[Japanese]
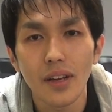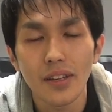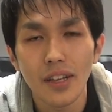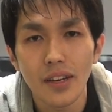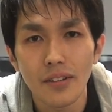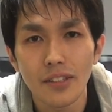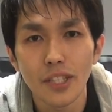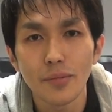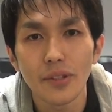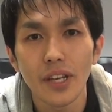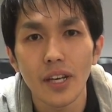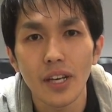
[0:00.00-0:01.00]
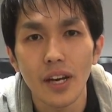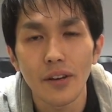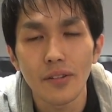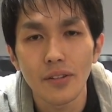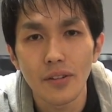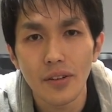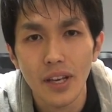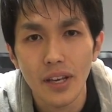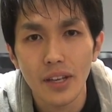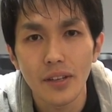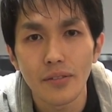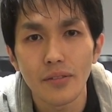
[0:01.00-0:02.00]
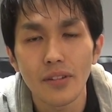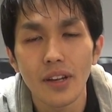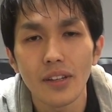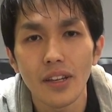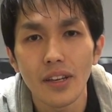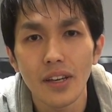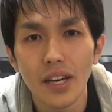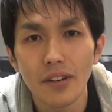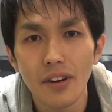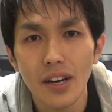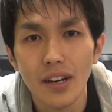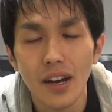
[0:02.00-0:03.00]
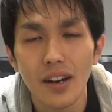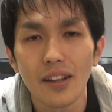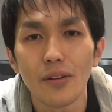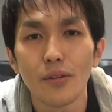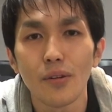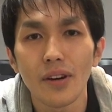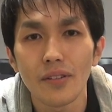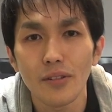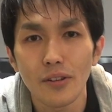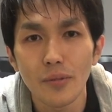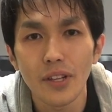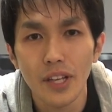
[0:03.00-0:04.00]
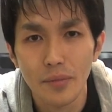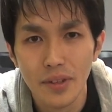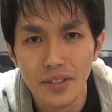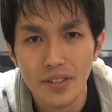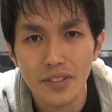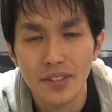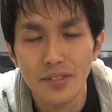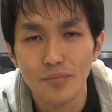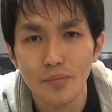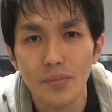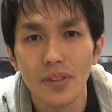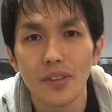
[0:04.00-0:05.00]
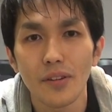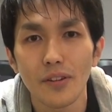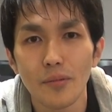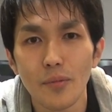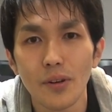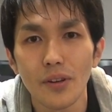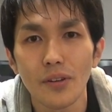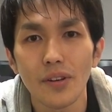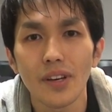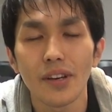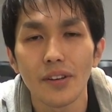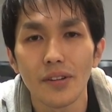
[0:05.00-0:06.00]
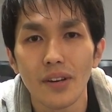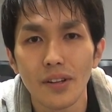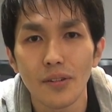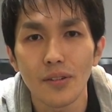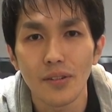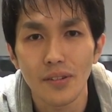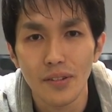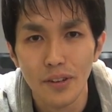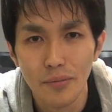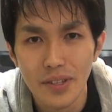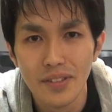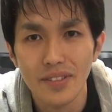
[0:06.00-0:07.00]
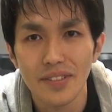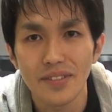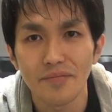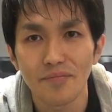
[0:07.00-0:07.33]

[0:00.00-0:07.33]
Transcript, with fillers: にあるジムに通っており2日に1回は体を動かすこともできますとても良い環境が整っています